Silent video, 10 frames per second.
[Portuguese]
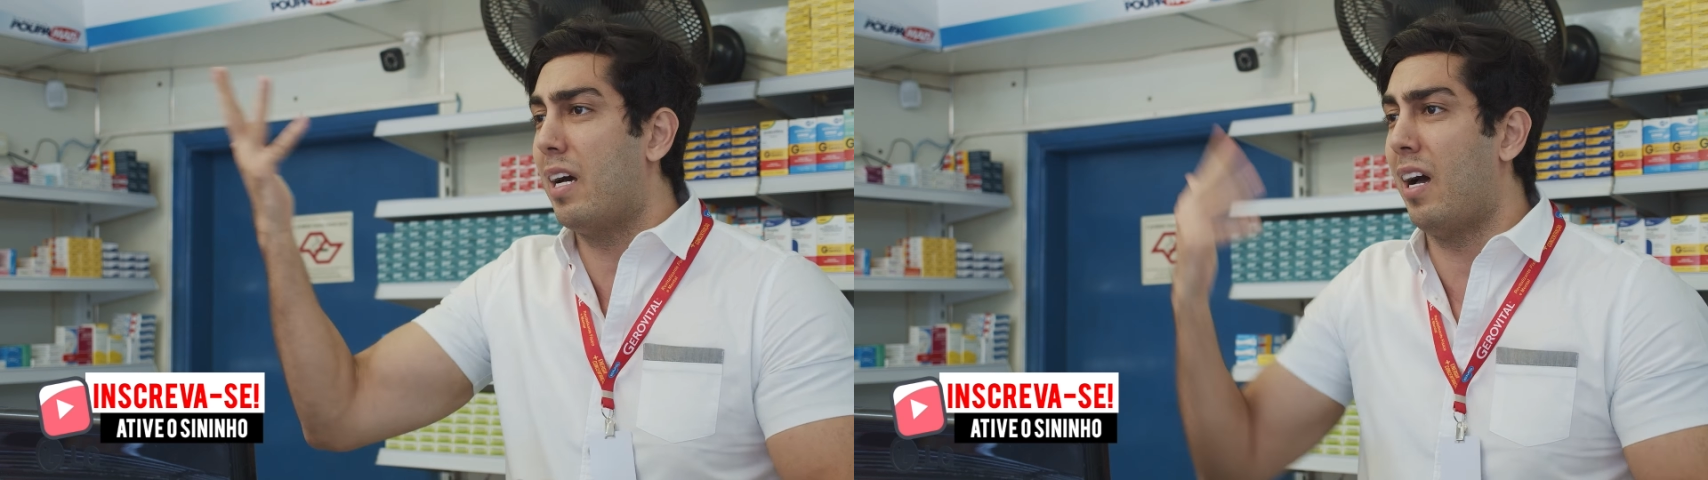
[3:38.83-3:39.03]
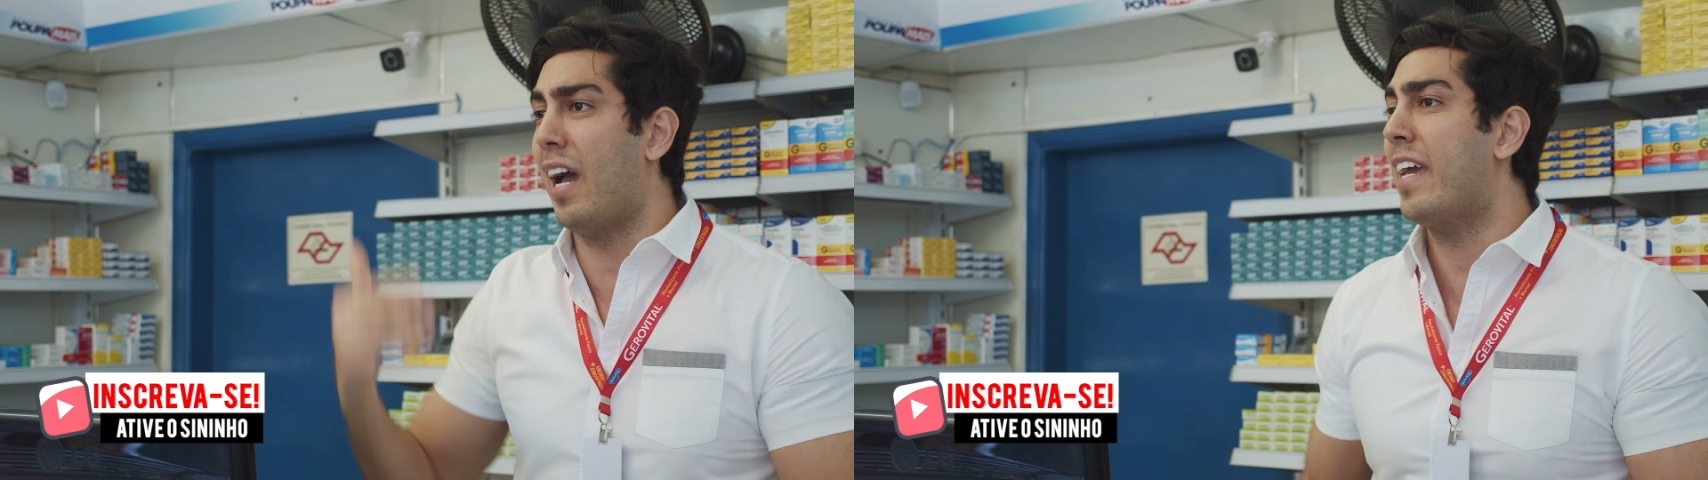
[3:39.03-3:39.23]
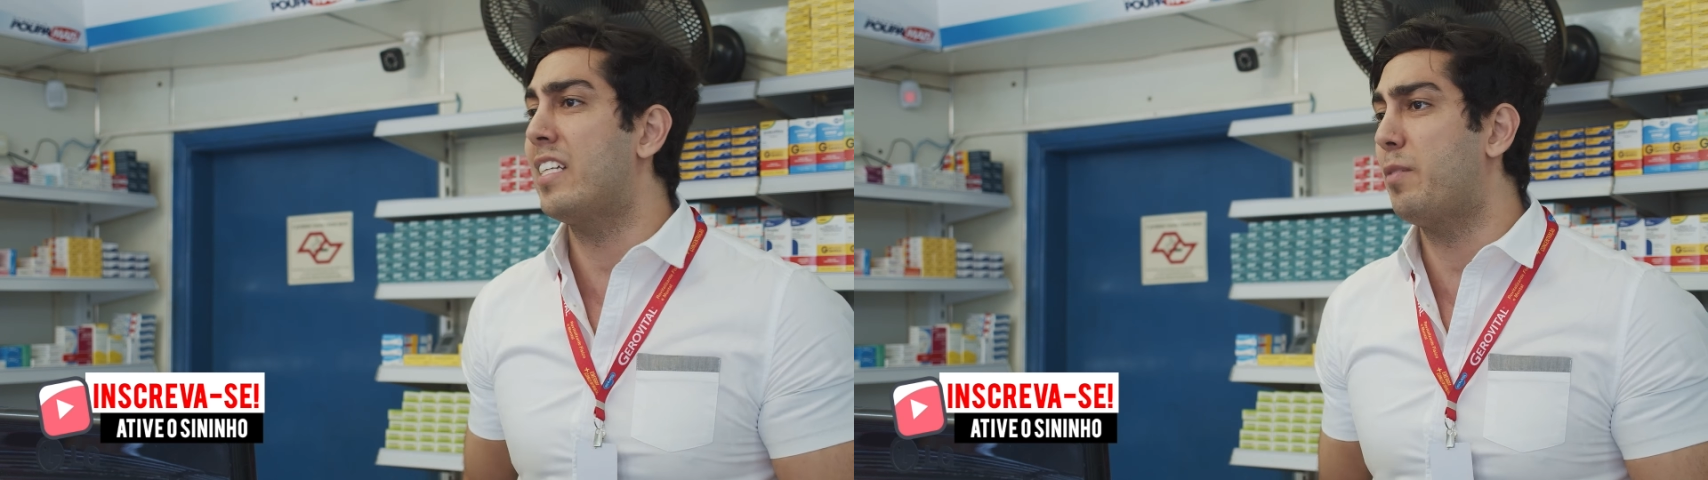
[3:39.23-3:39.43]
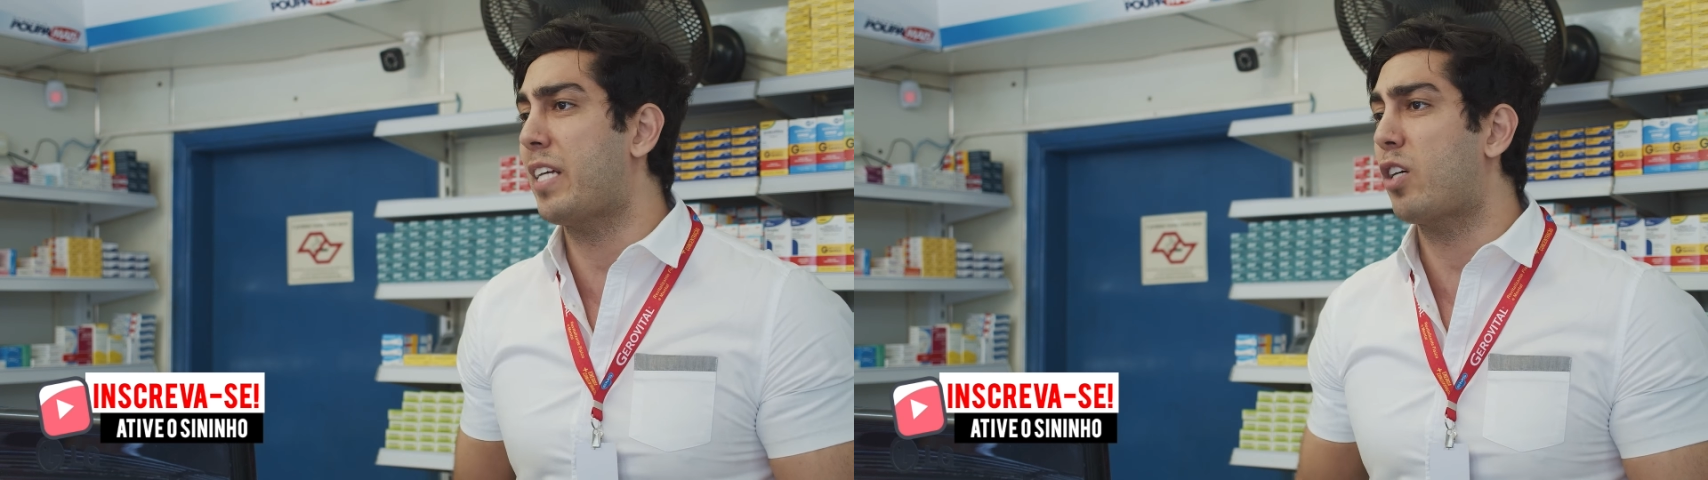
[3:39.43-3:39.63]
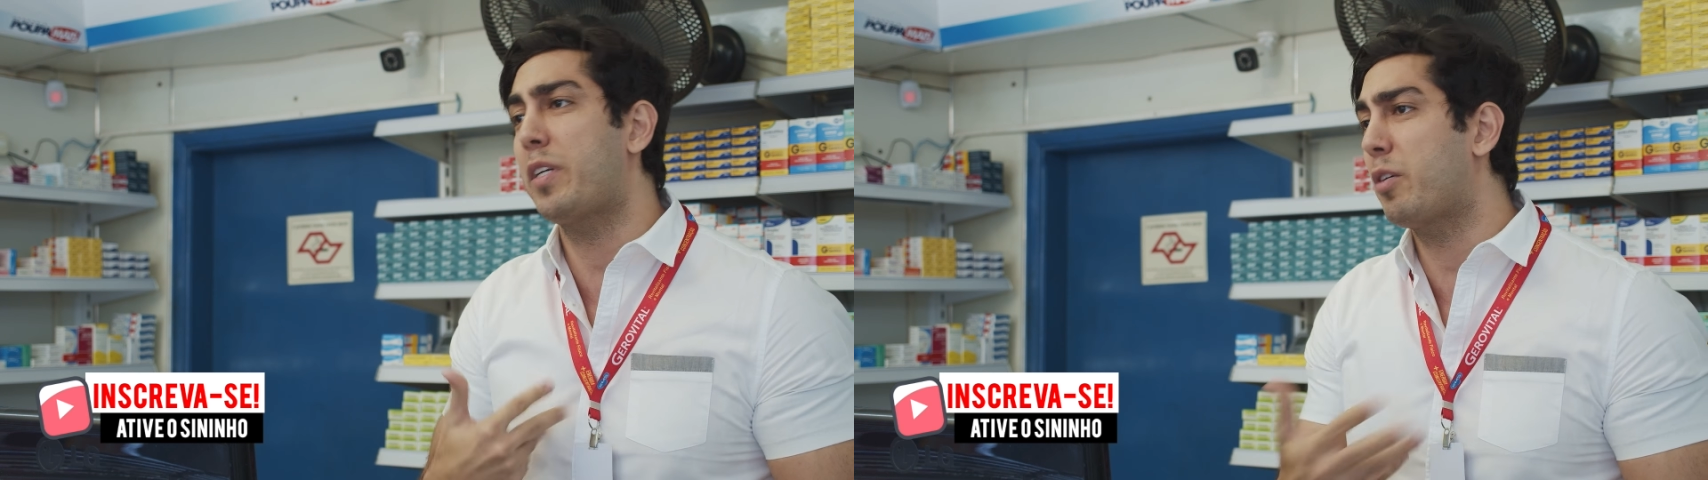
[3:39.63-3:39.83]
a rede
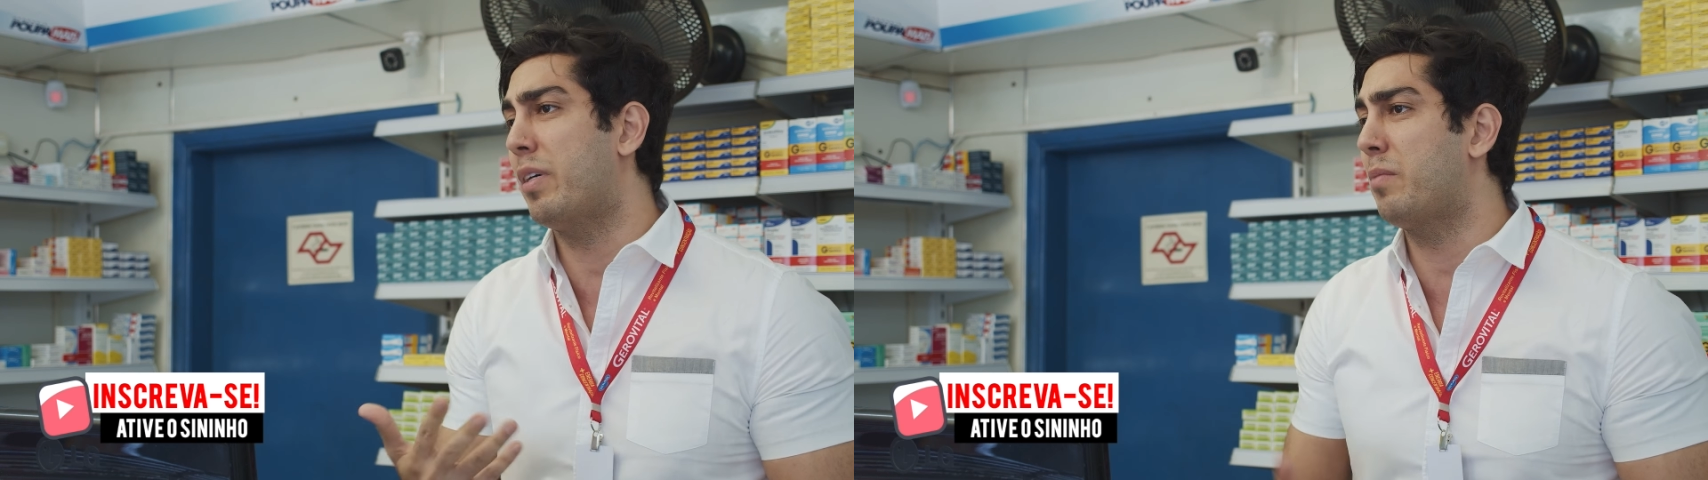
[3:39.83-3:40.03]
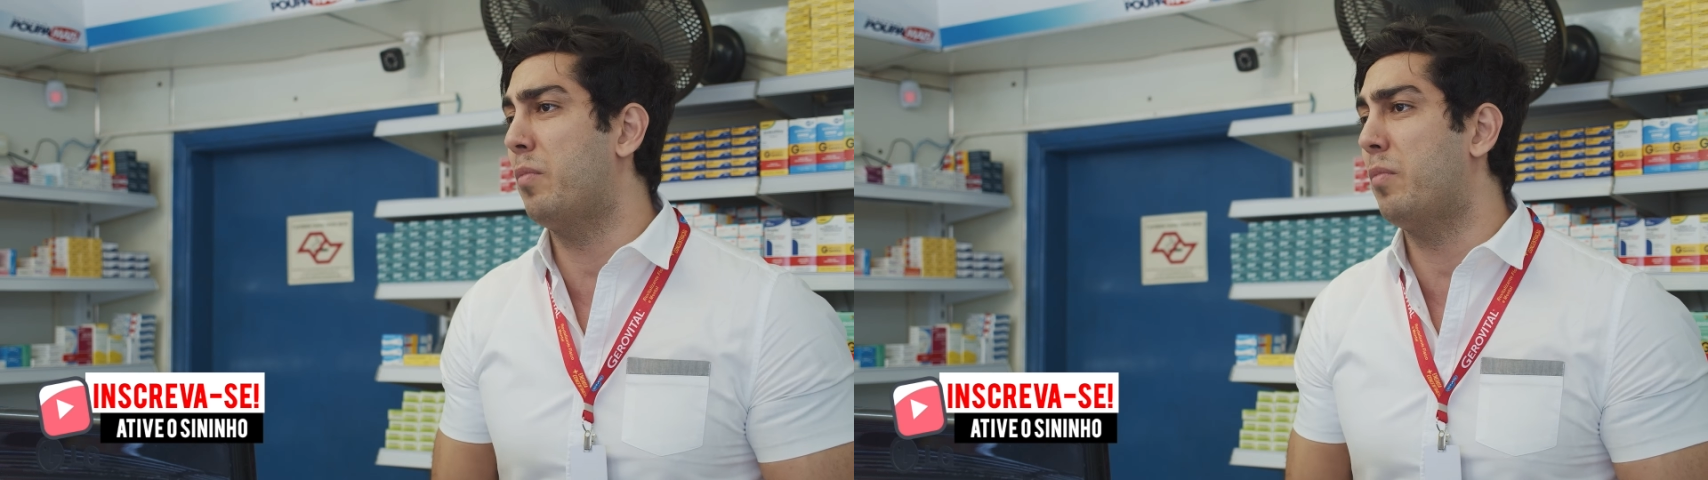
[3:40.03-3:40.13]
briga comigo e manda